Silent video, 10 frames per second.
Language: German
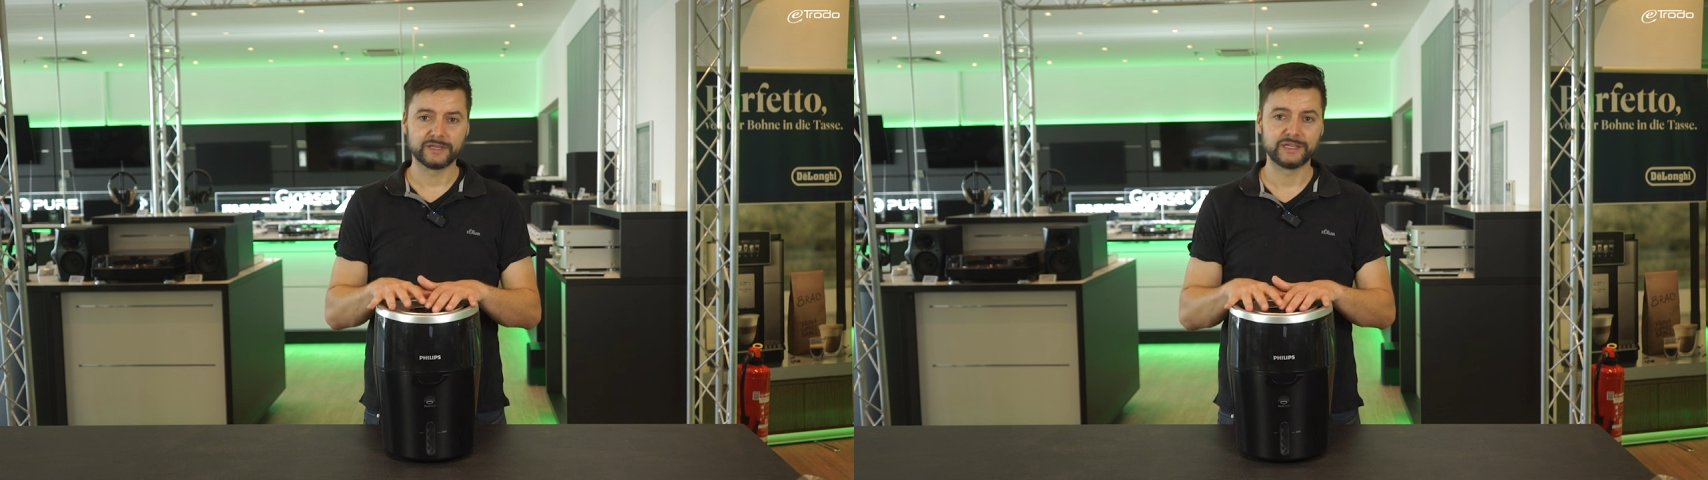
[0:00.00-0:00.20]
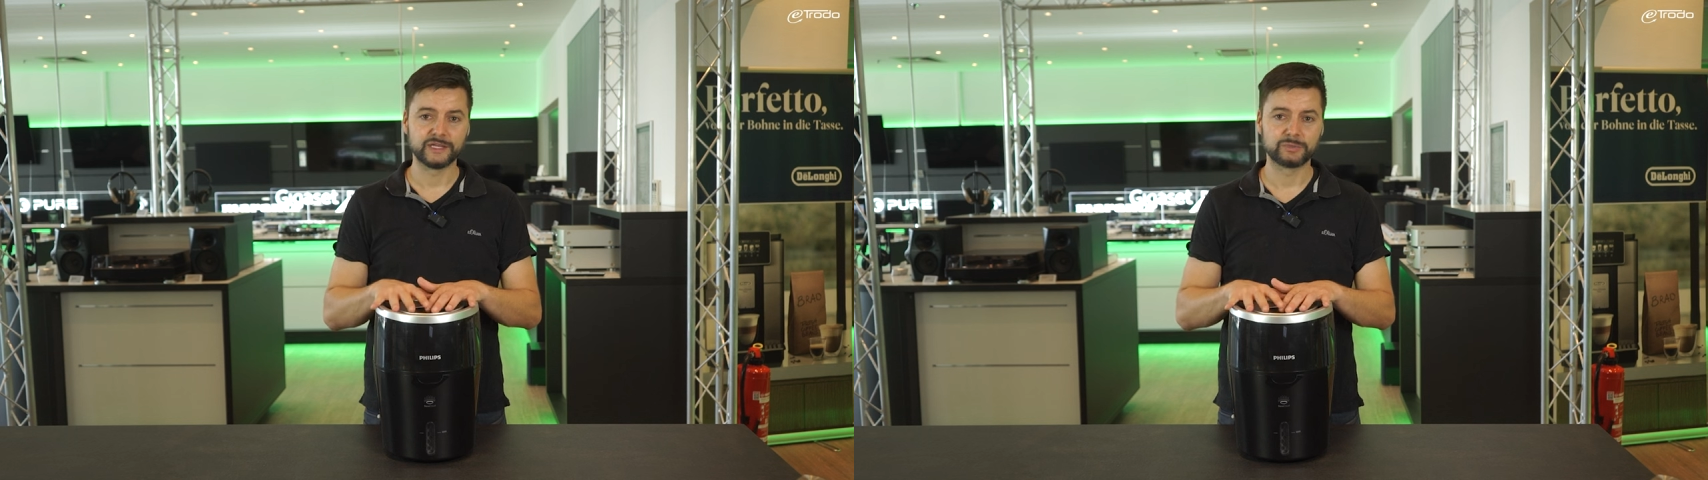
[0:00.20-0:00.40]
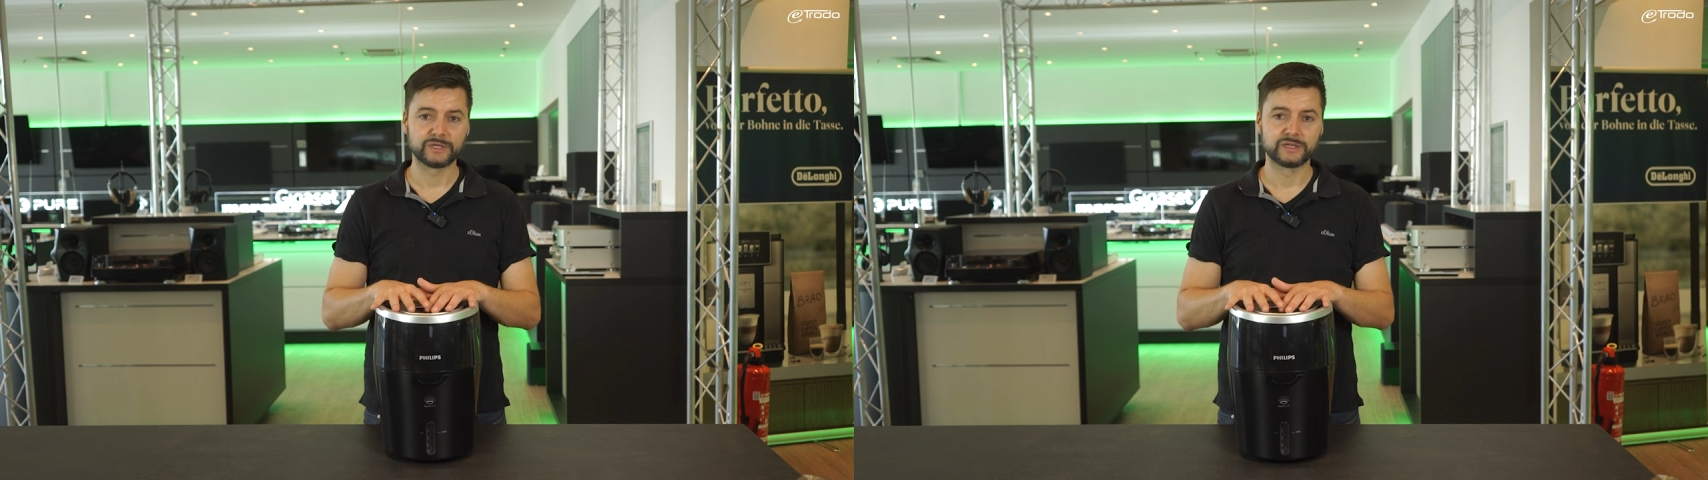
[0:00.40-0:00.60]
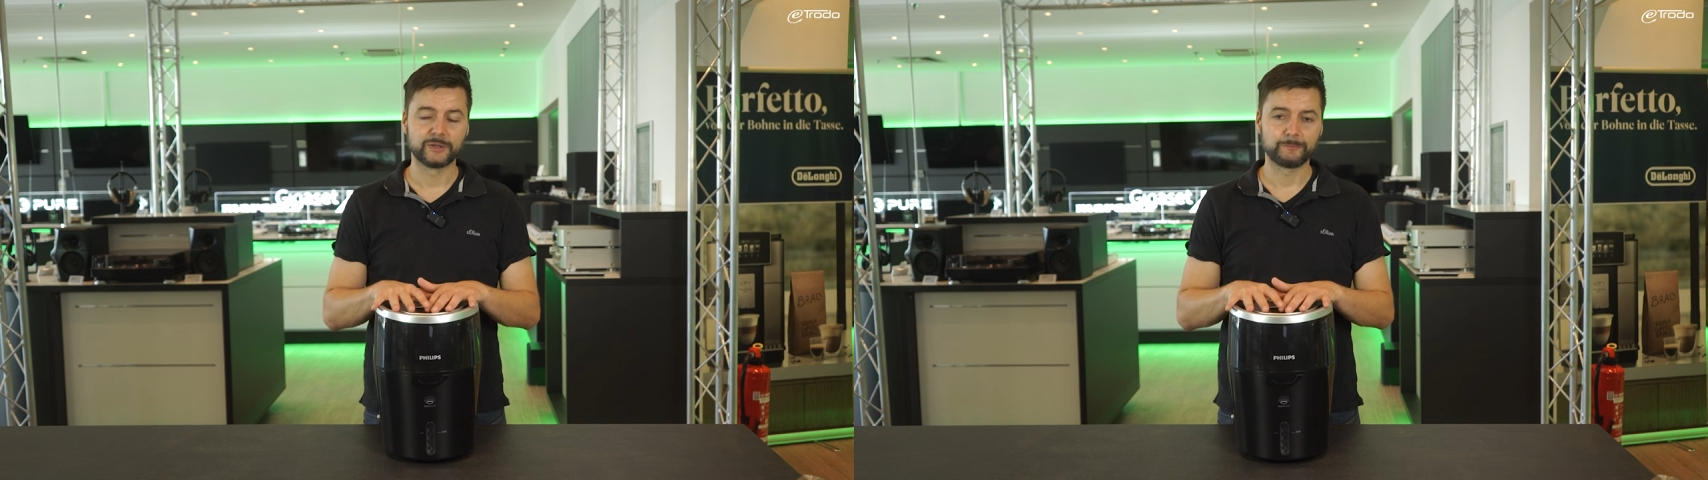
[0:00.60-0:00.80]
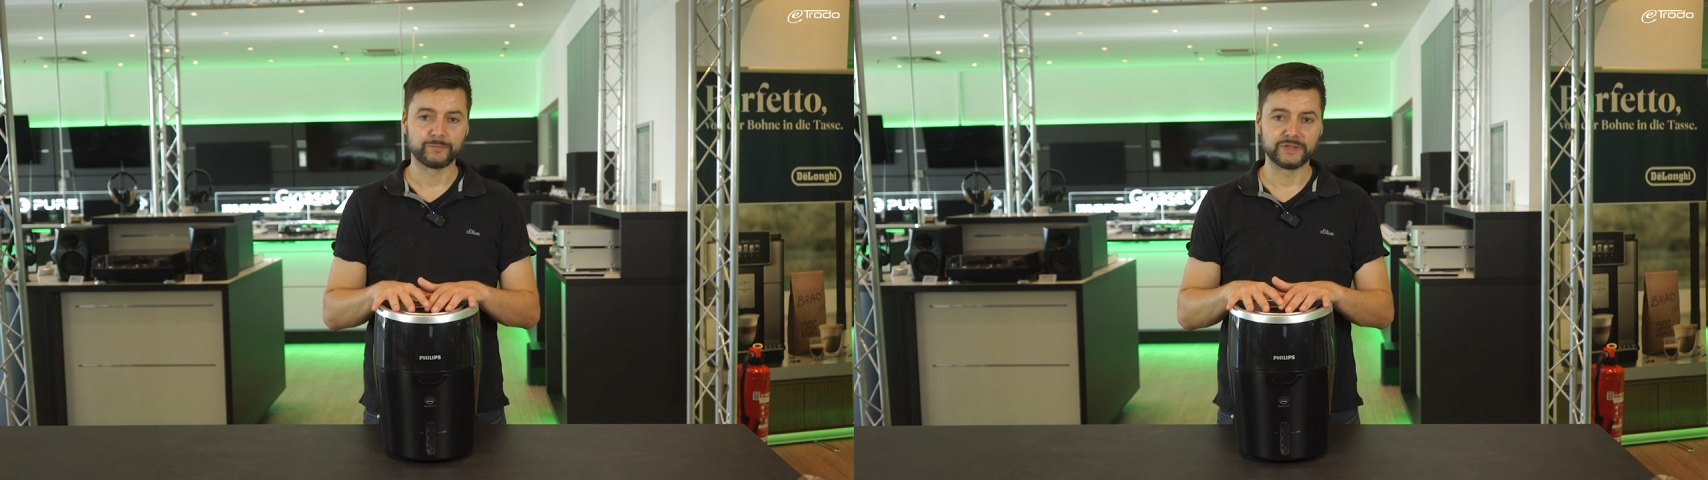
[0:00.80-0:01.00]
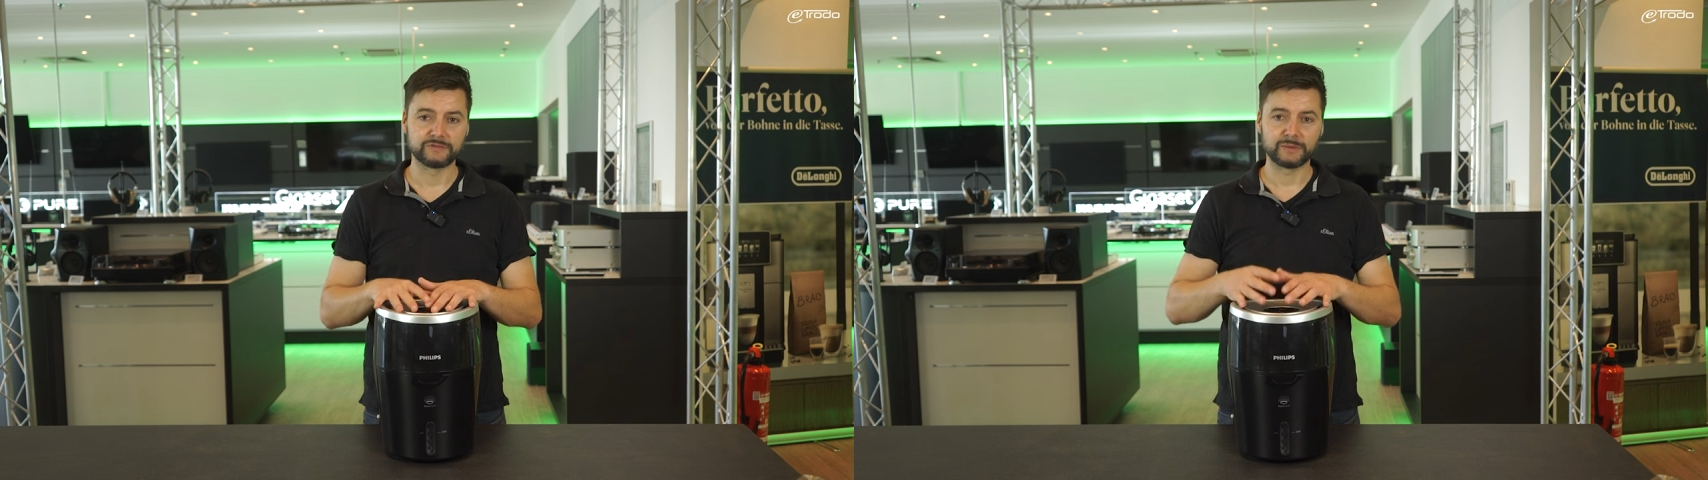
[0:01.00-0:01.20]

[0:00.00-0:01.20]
eben nicht.